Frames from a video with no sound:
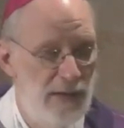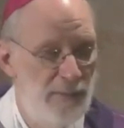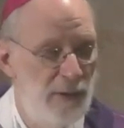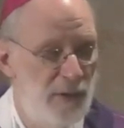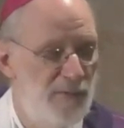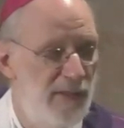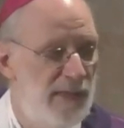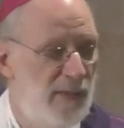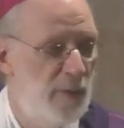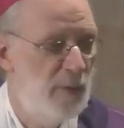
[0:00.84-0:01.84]
Liebe
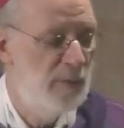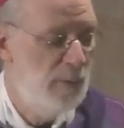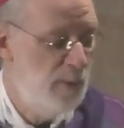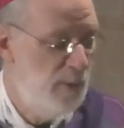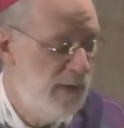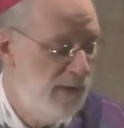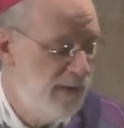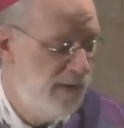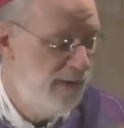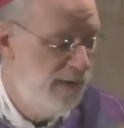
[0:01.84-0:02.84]
Schwestern und
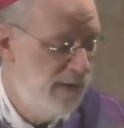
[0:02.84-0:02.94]
Brüder,